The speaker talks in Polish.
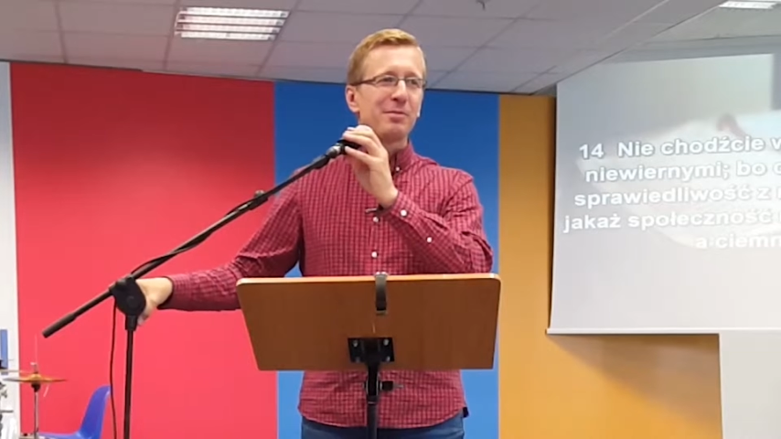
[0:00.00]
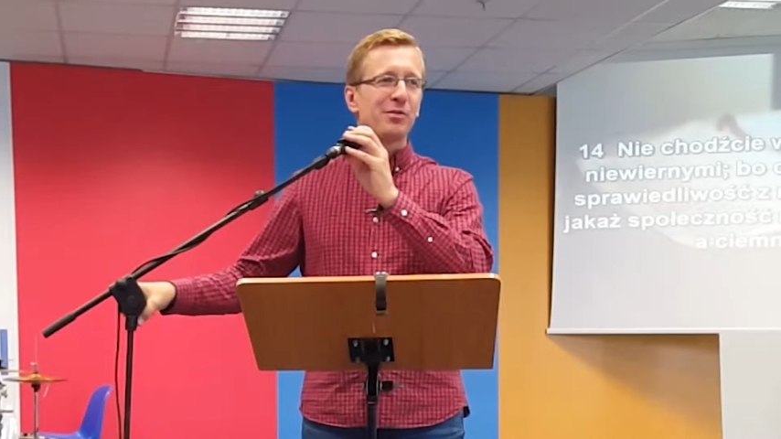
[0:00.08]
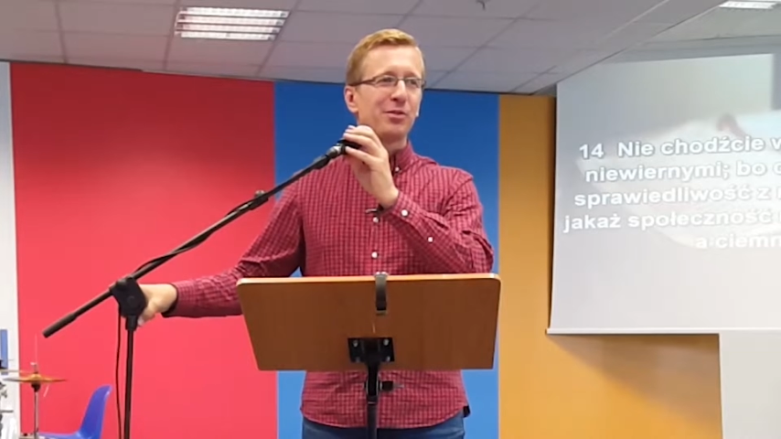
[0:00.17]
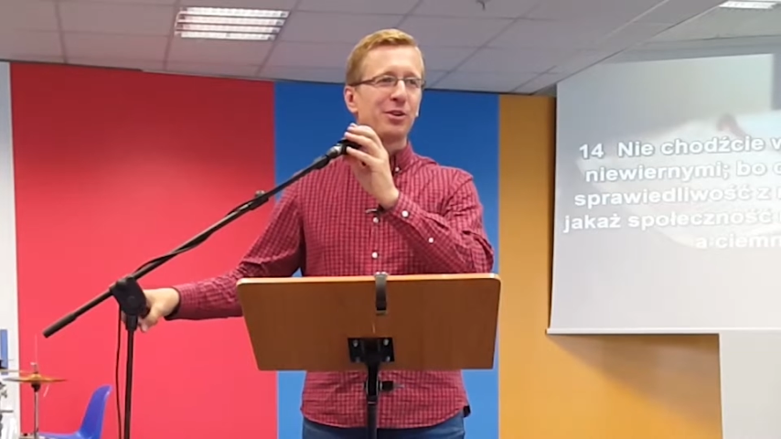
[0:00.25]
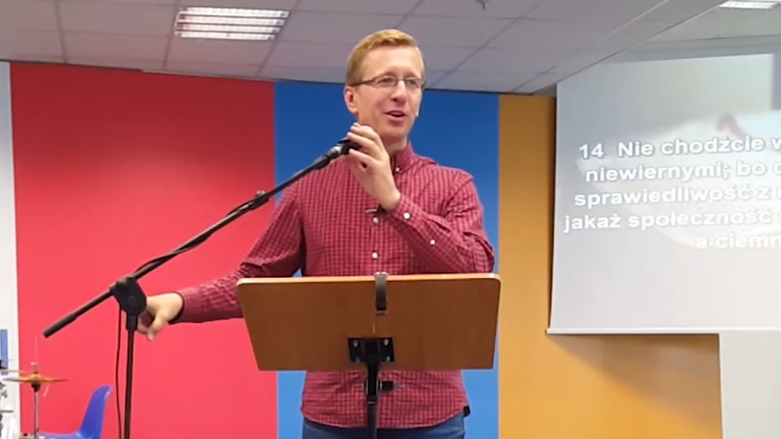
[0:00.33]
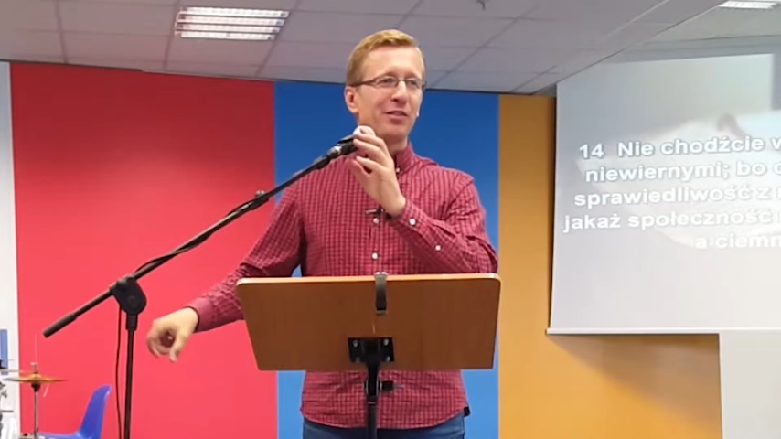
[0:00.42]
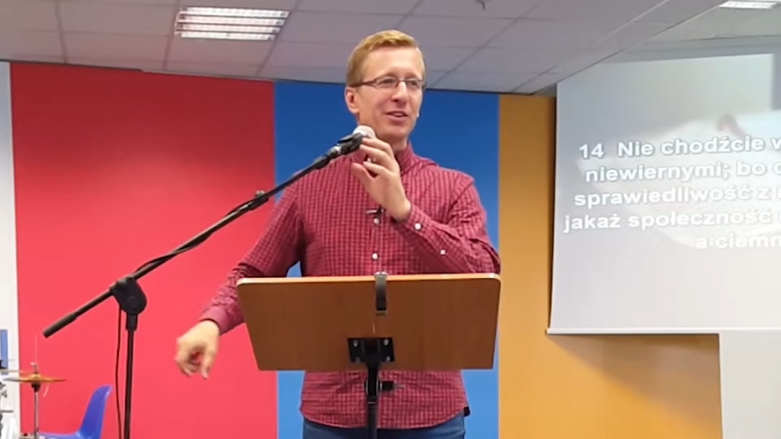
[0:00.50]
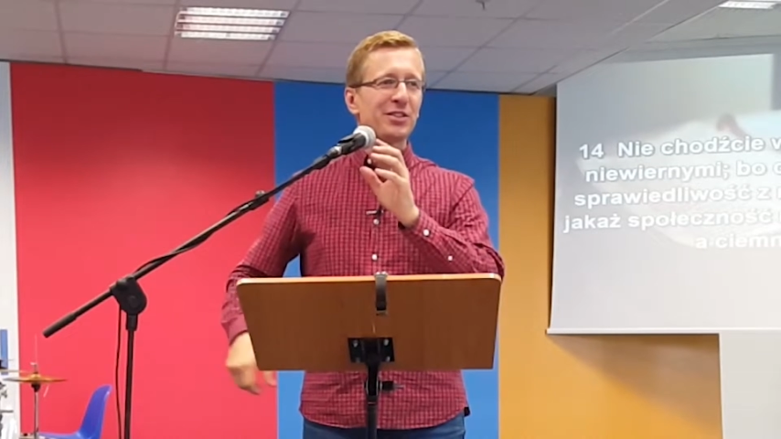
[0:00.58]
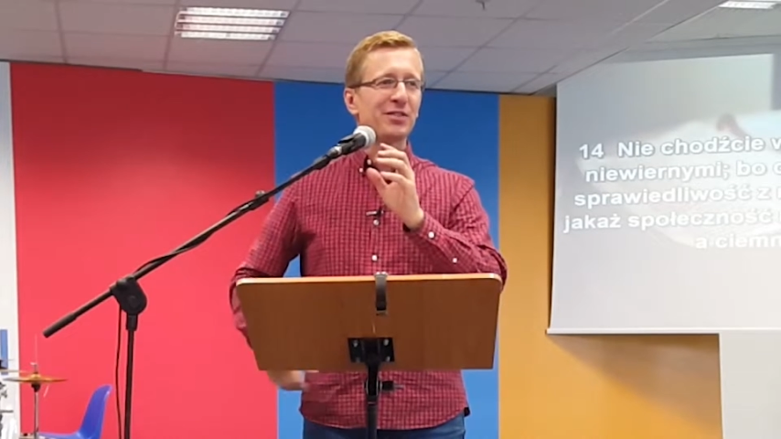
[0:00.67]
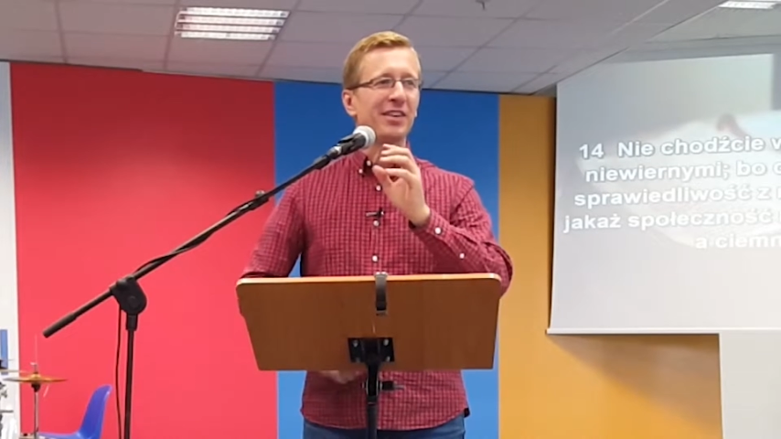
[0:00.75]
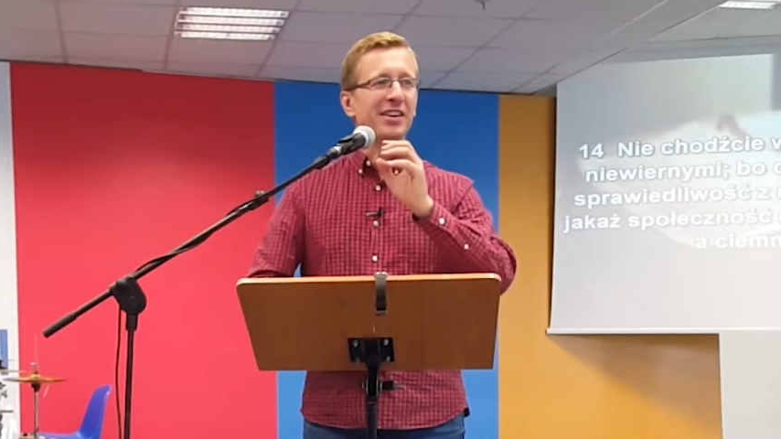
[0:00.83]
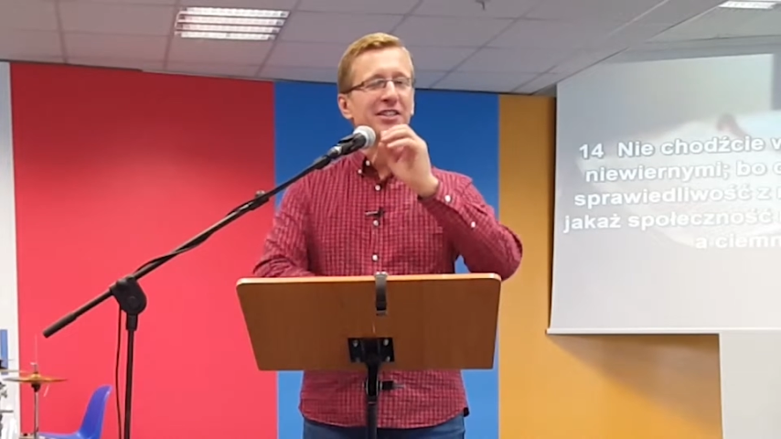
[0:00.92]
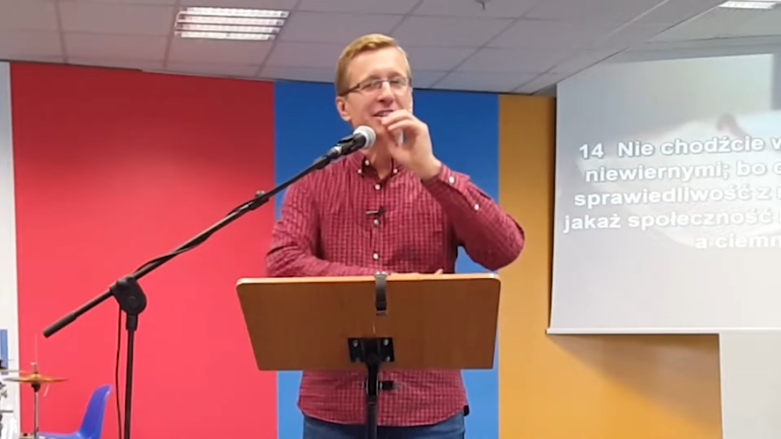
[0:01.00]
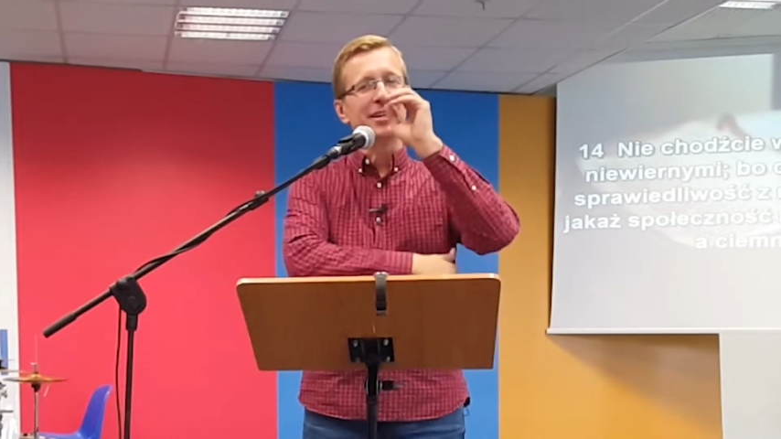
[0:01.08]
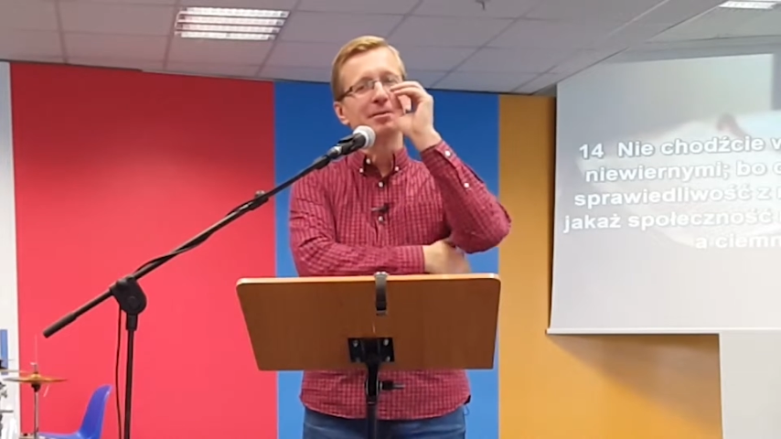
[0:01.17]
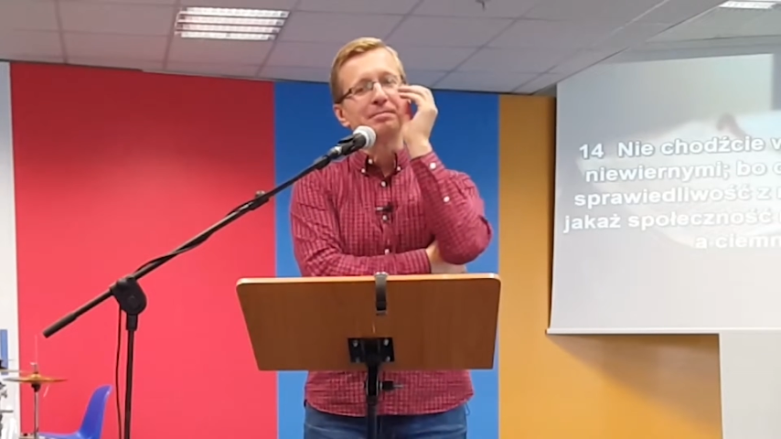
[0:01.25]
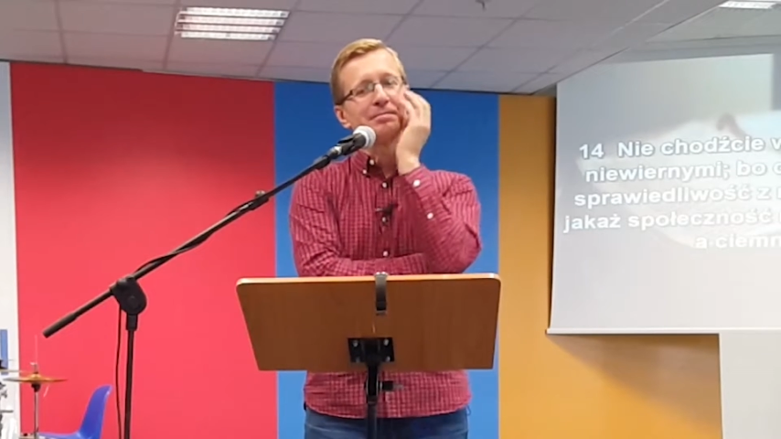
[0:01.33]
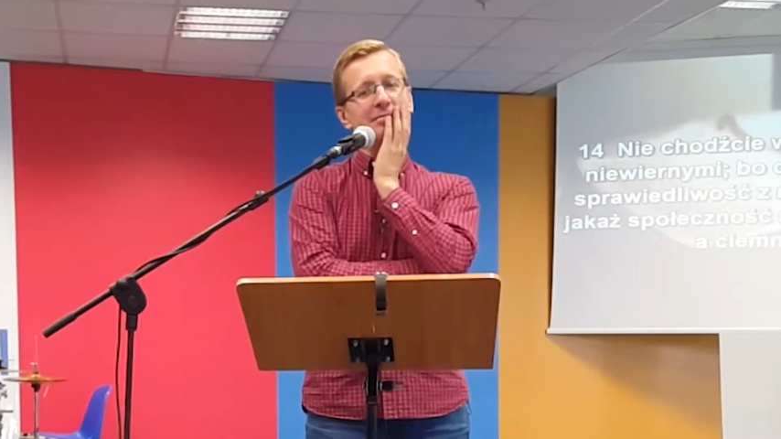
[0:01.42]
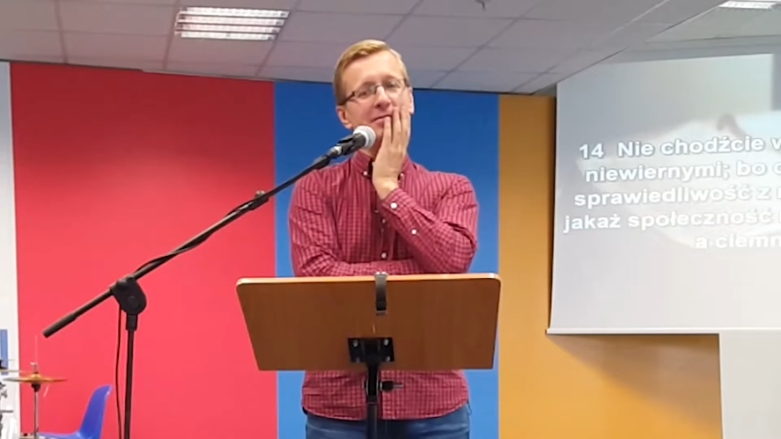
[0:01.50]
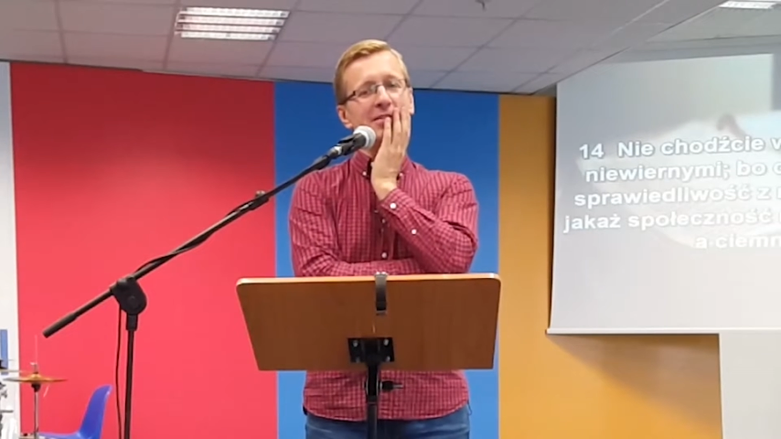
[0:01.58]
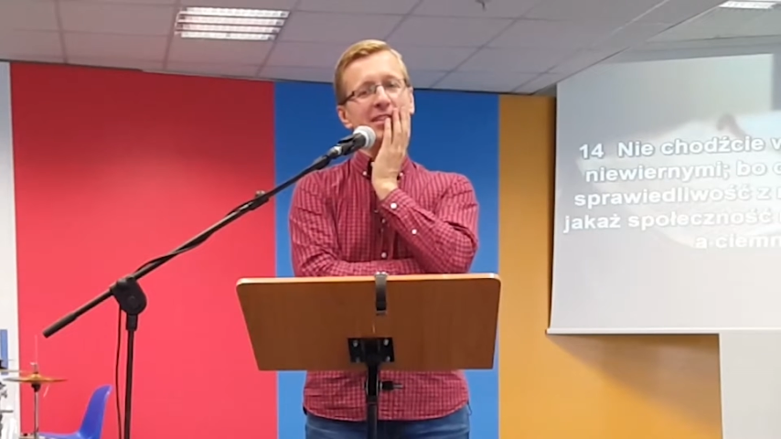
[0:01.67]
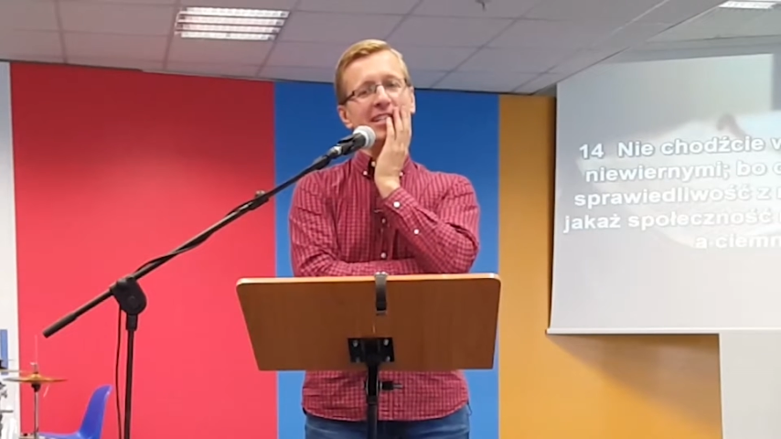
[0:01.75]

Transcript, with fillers: że my w duchowej sferze